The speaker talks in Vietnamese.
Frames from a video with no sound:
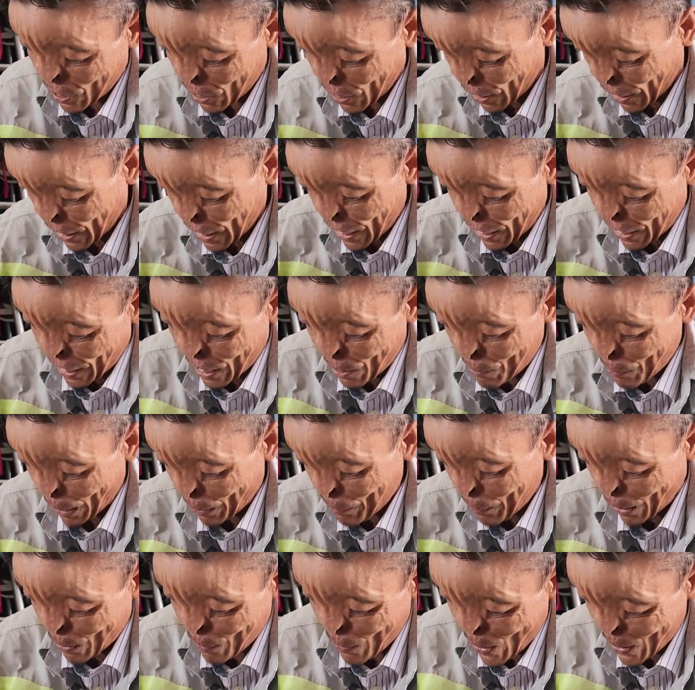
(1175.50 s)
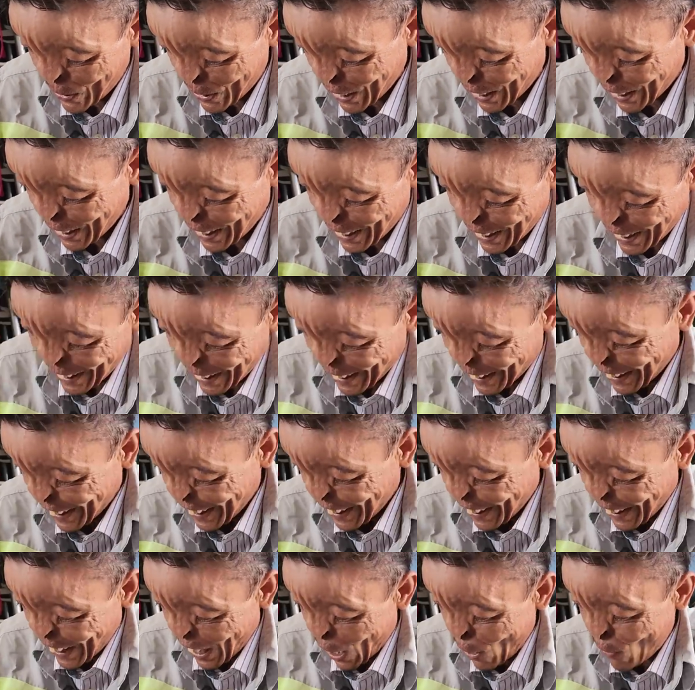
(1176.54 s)
sơ ghét mấy mấy cái món đó ồ
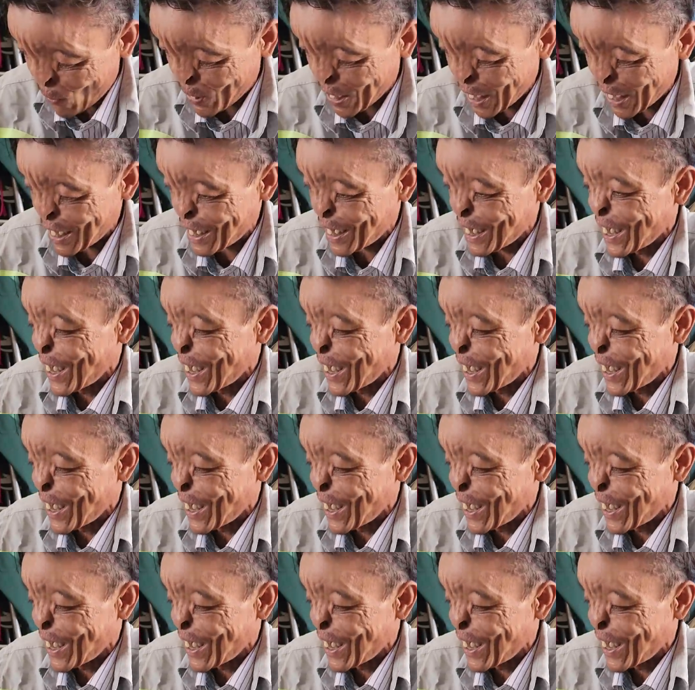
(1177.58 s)
vậy không thích. đâu